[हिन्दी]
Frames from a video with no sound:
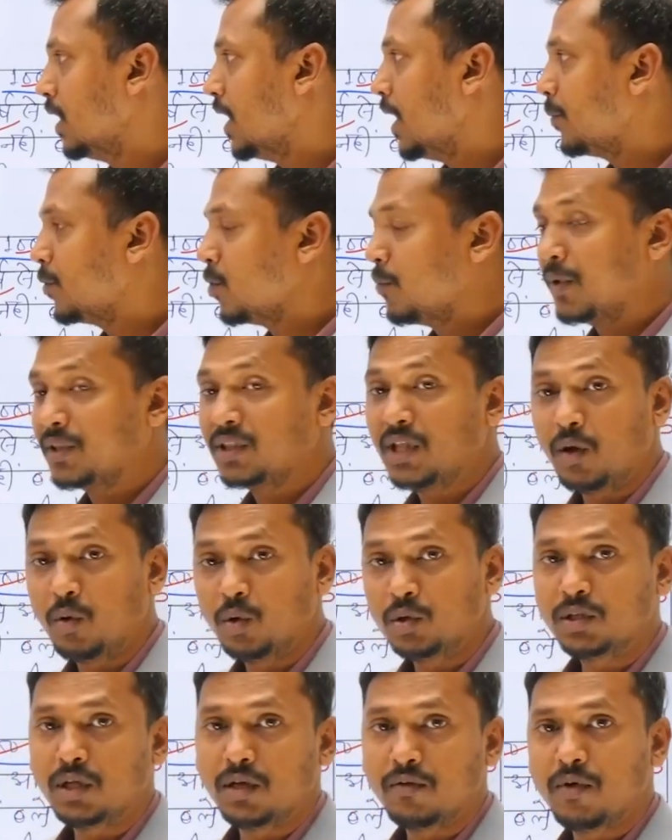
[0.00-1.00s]
आपको पता
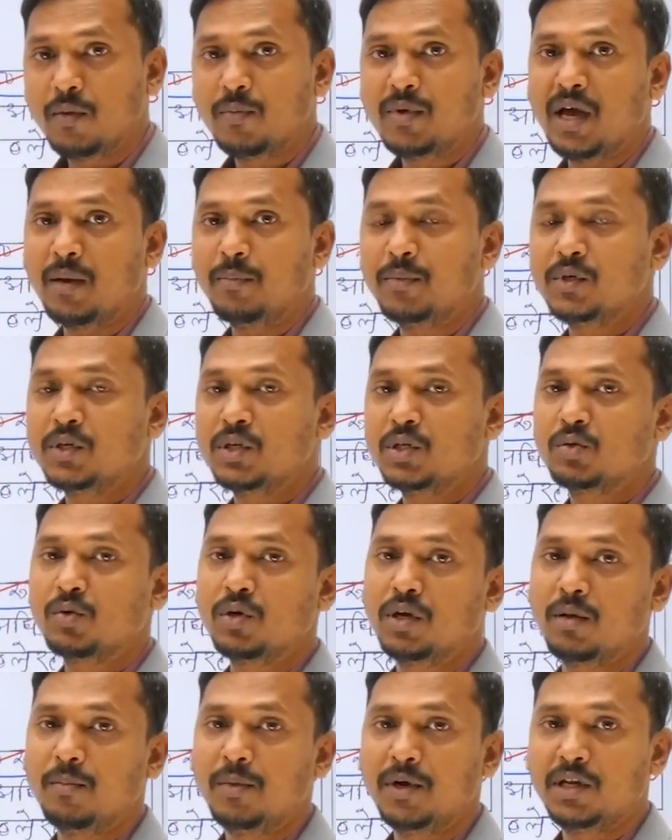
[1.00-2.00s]
होते हुए भी आपने
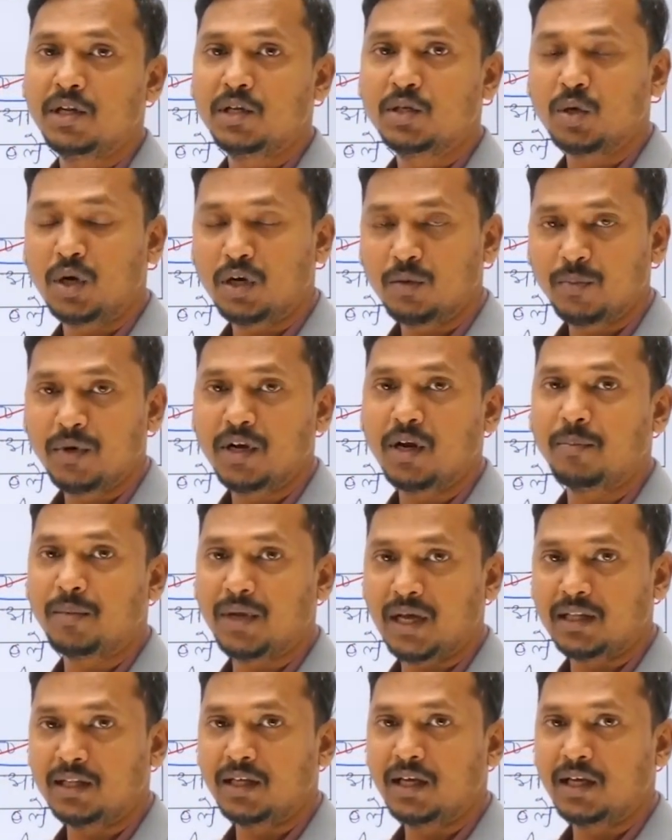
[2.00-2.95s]
इसको डीबीटी शॉर्ट में निपटा